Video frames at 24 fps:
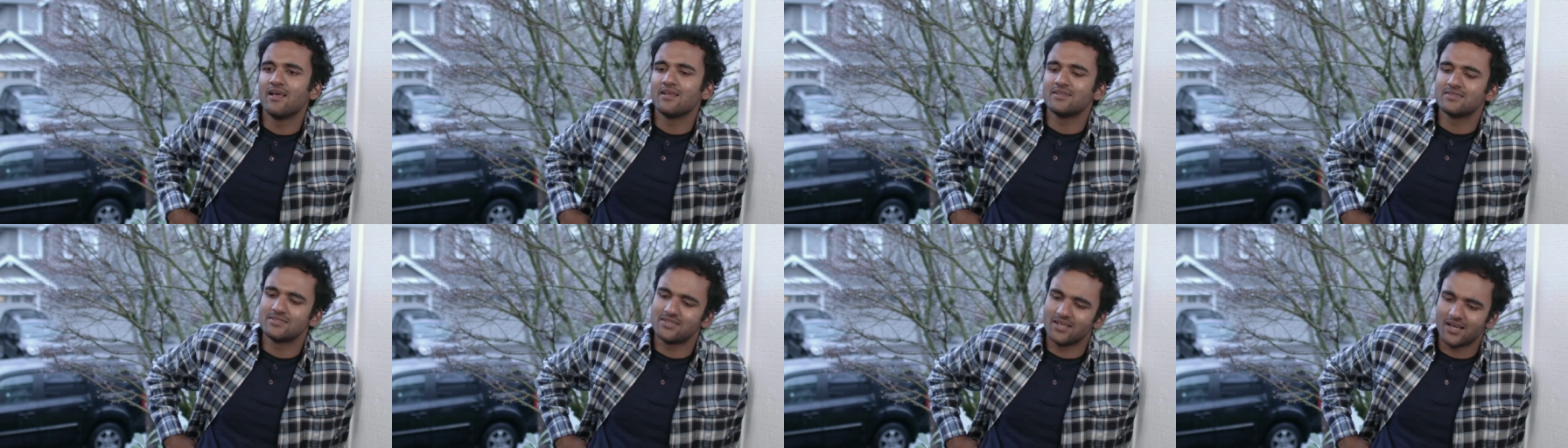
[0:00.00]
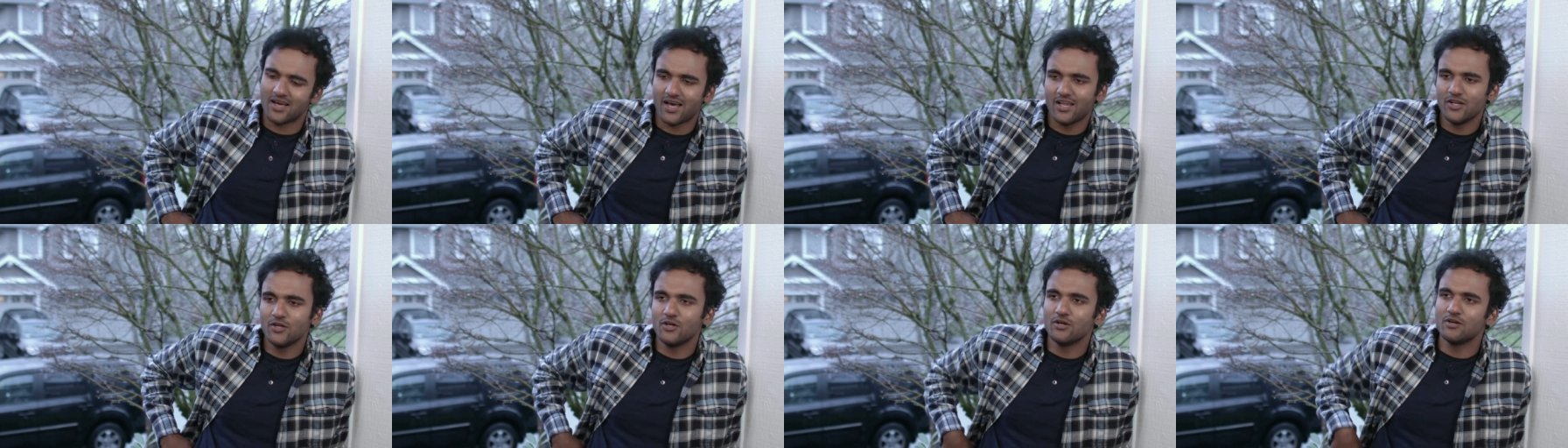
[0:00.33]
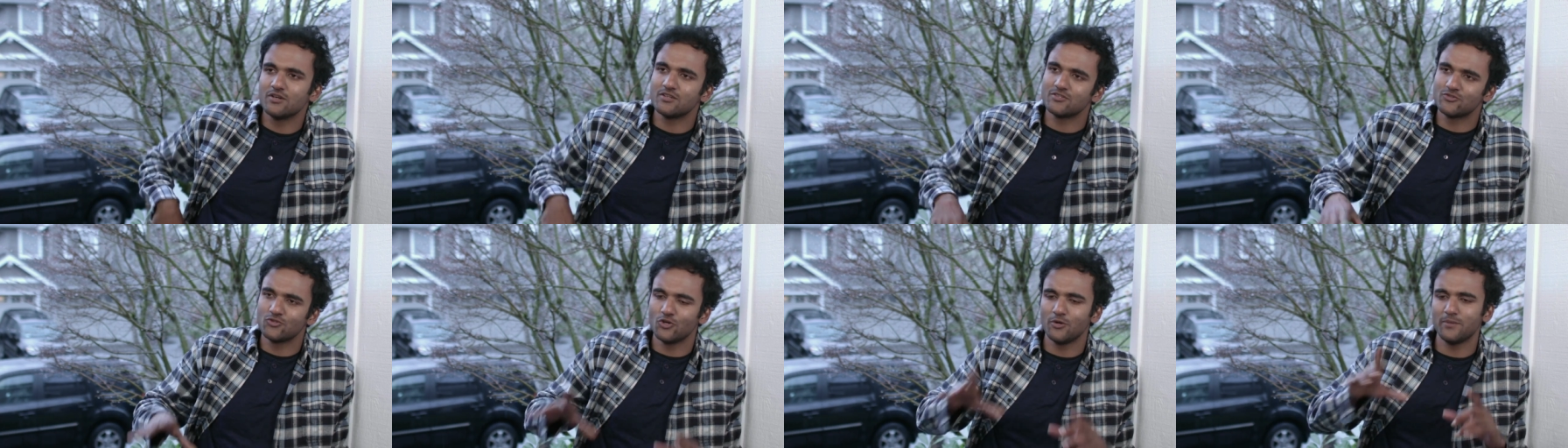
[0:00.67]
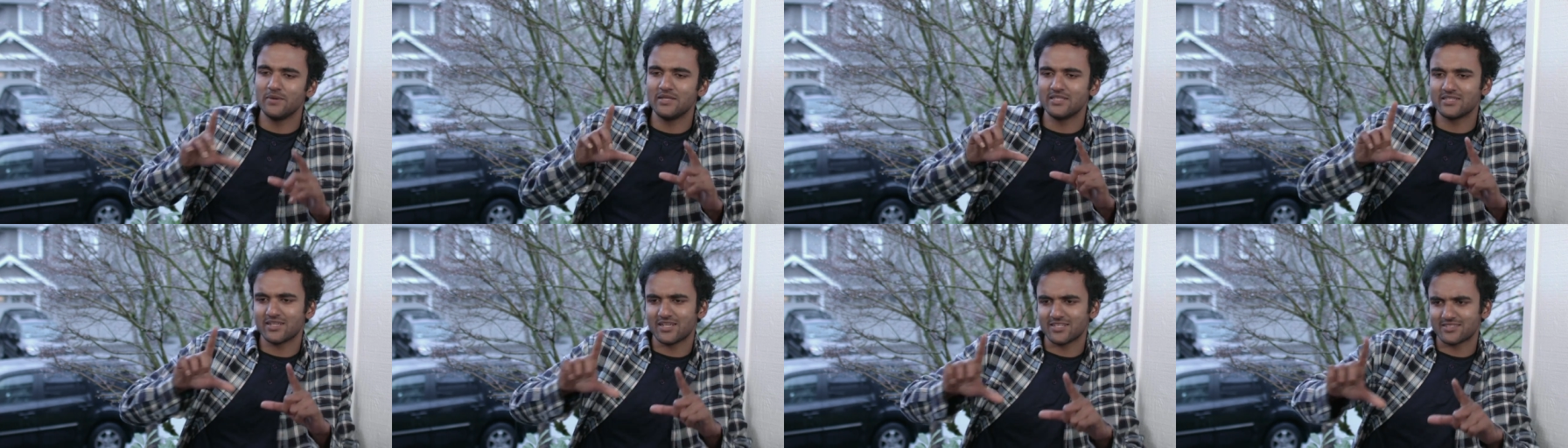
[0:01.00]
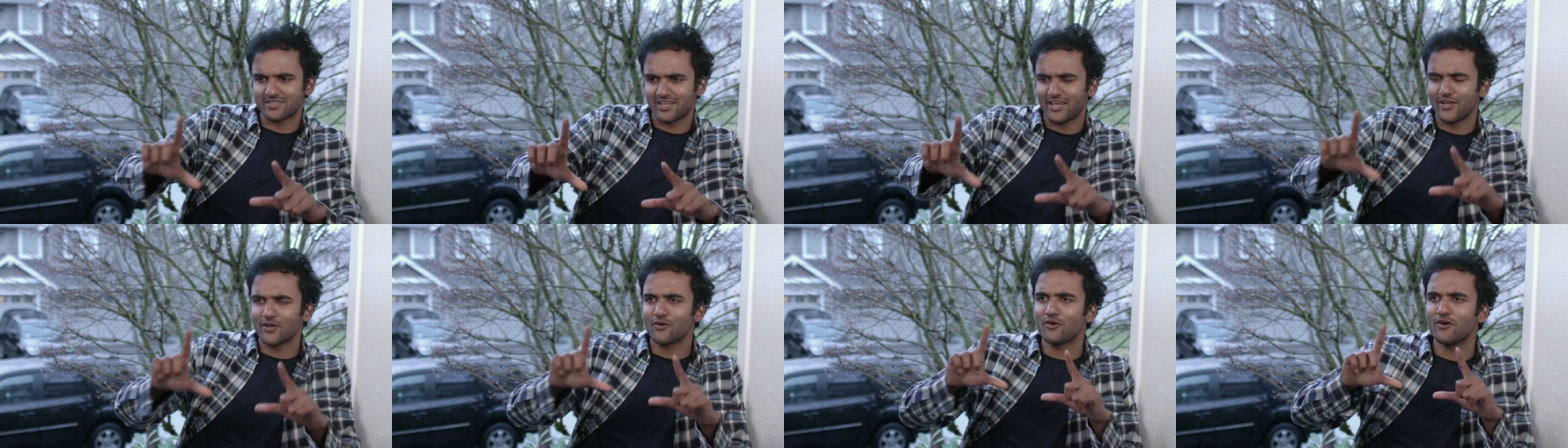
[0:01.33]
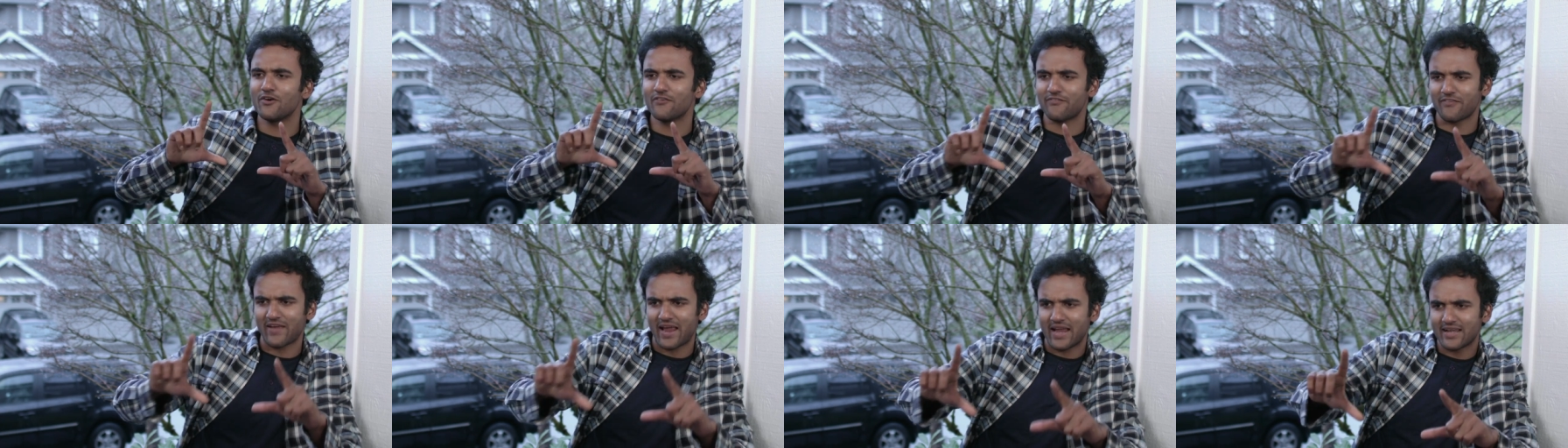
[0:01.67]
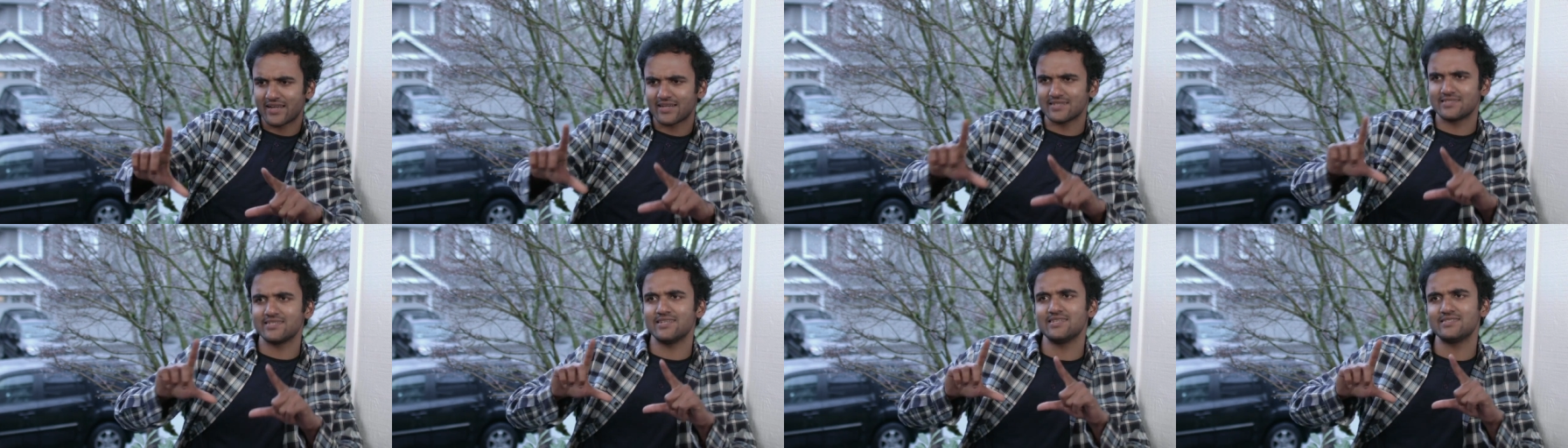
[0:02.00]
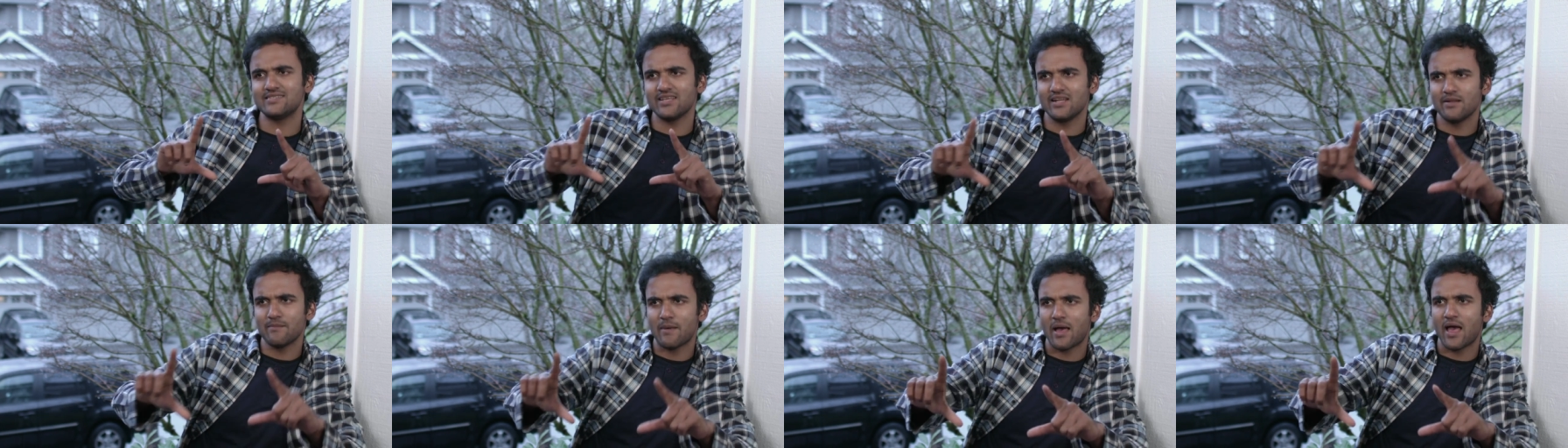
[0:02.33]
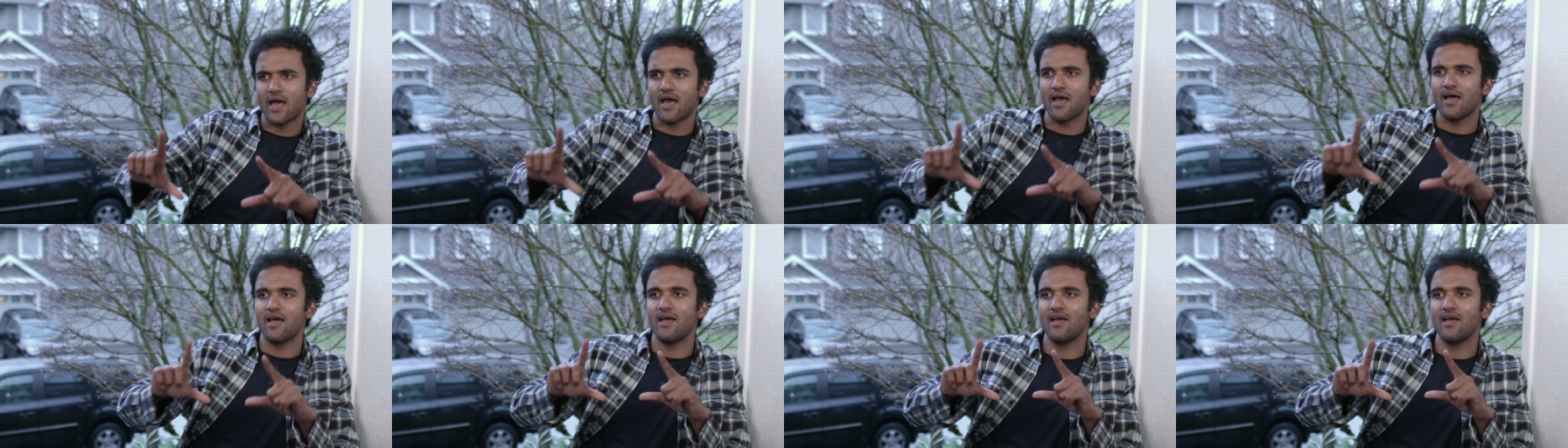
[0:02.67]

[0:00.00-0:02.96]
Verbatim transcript: చాలు చూపించిన సైకో ఫ్యాంటసీ సినిమా